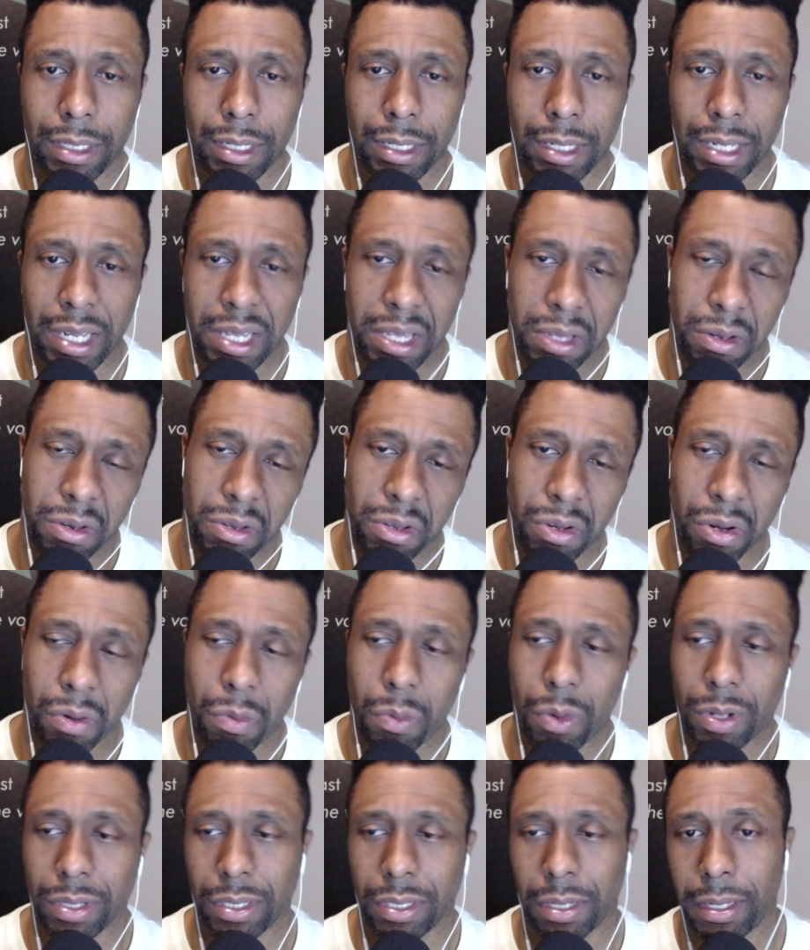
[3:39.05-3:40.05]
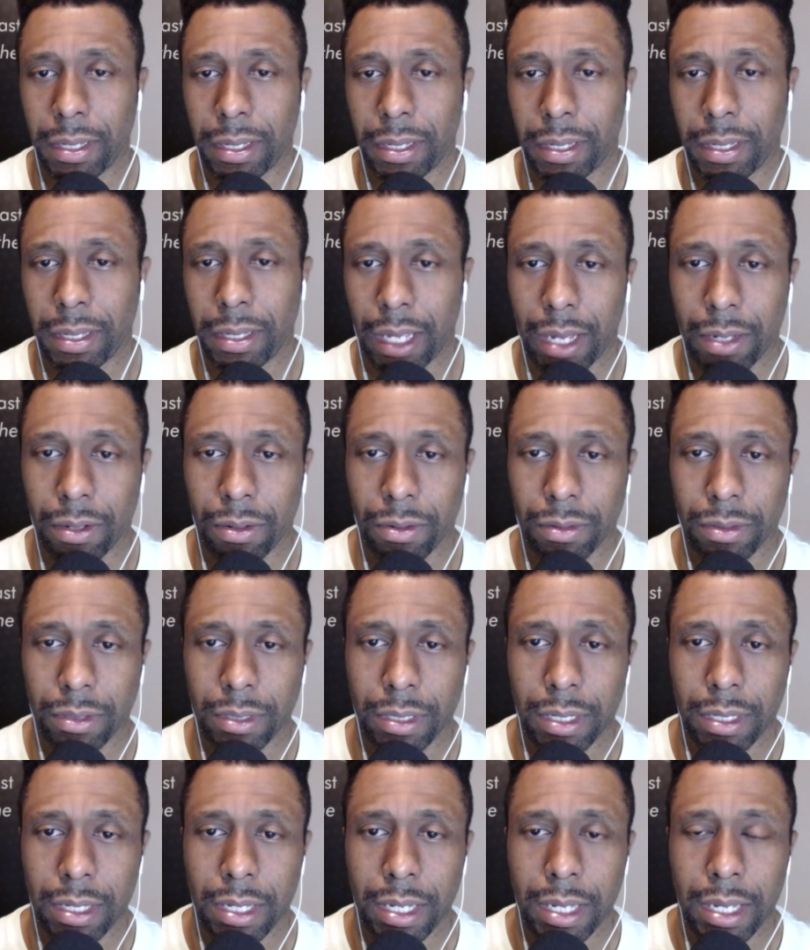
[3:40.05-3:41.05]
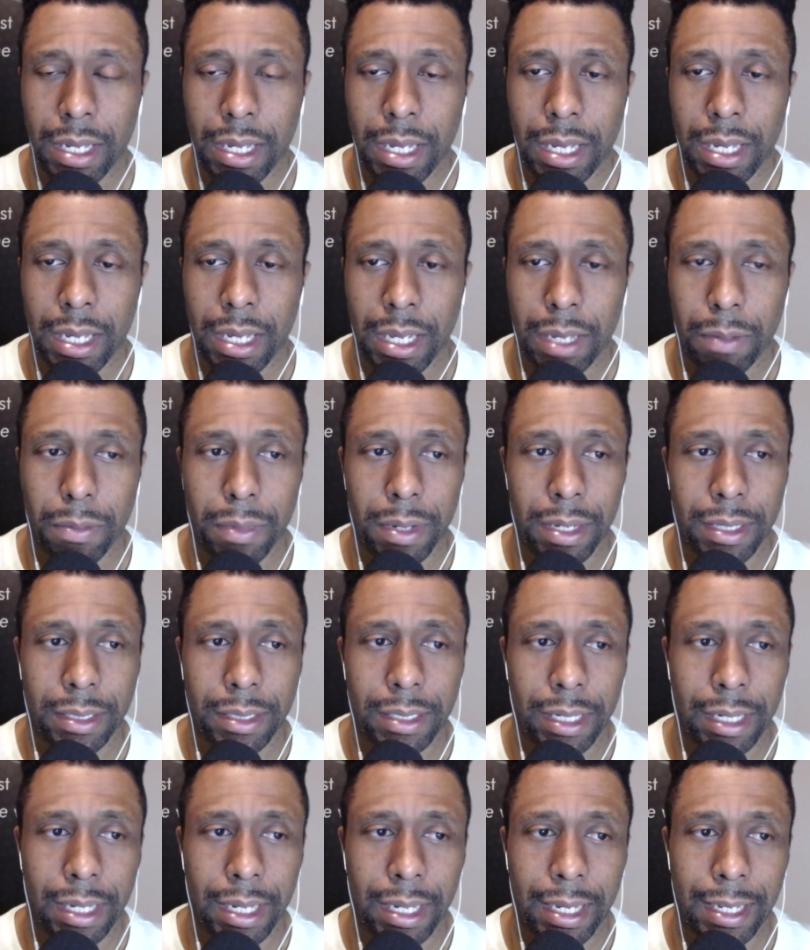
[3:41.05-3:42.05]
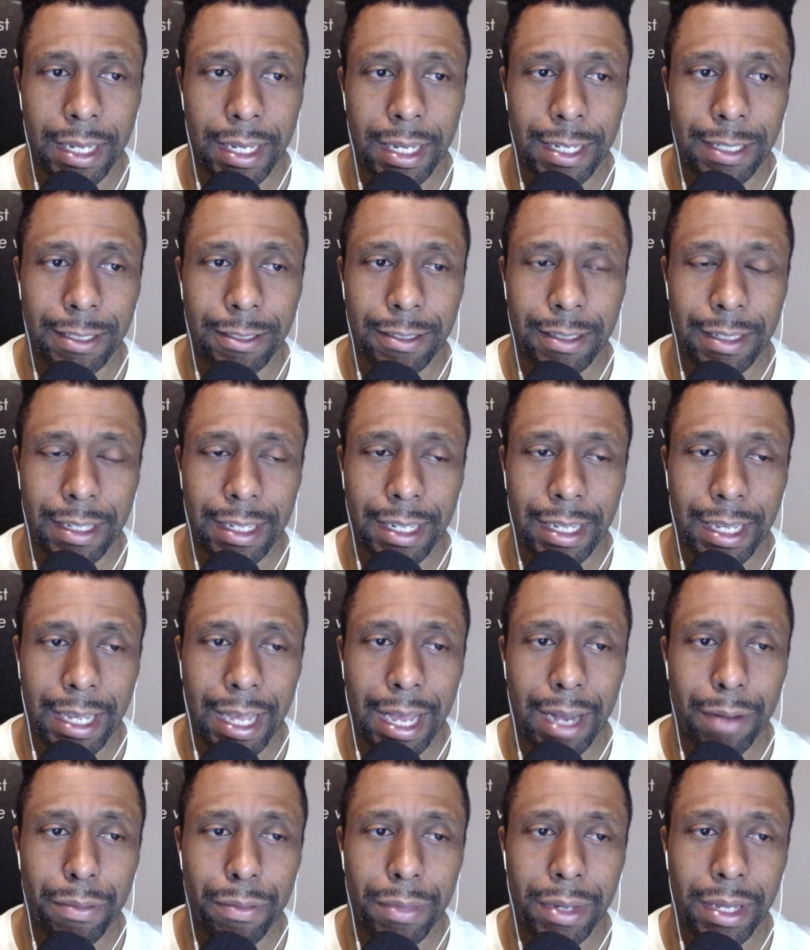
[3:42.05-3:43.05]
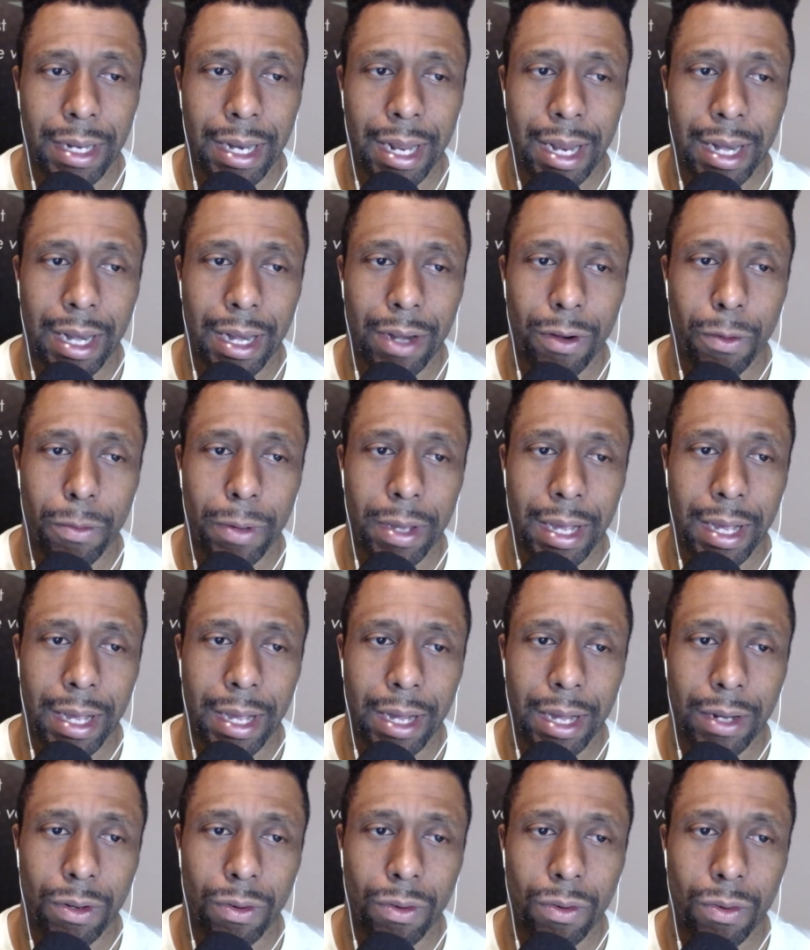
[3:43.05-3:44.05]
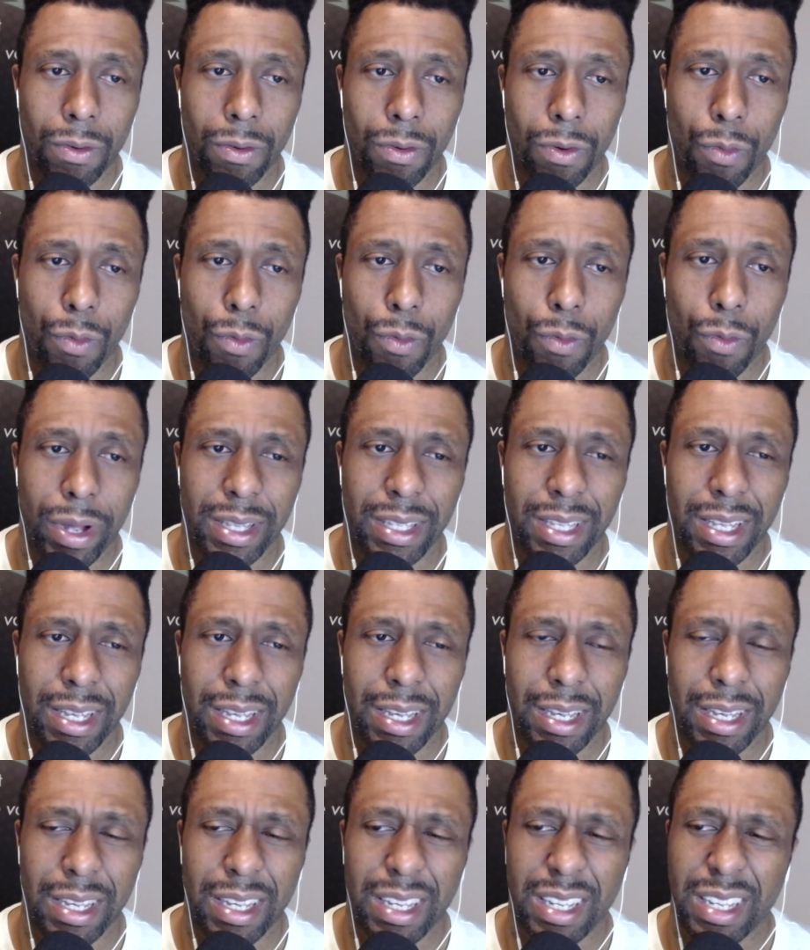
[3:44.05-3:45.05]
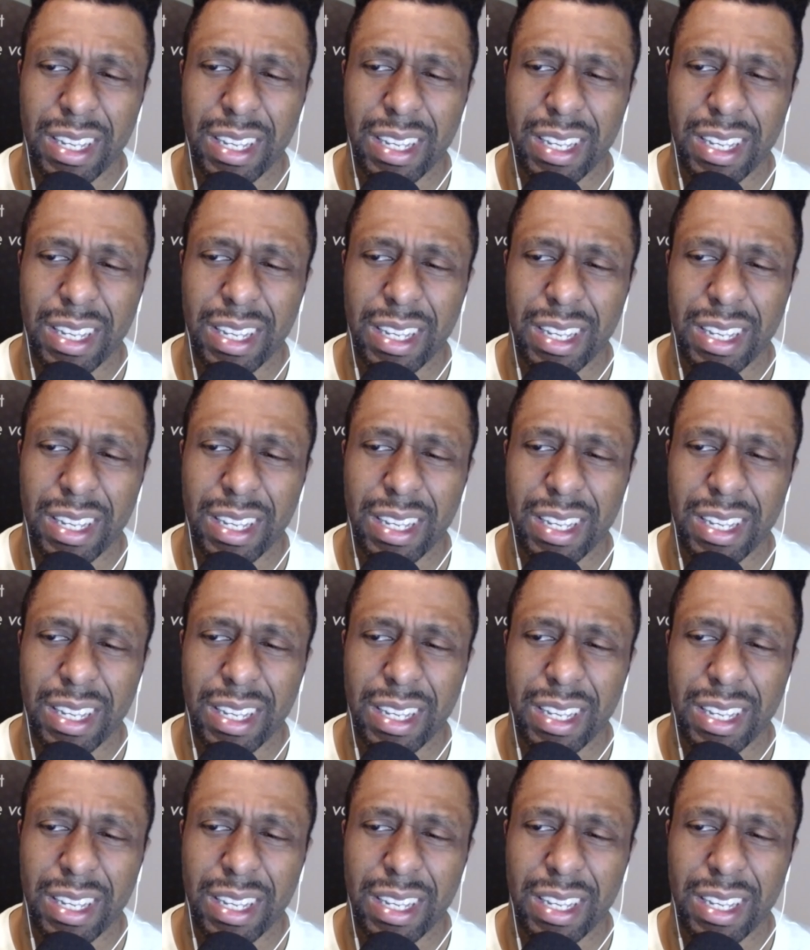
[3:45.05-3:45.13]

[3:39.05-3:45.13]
Le digo yo como hace 20 años. Y me dice que, al mirar a los veganos como gente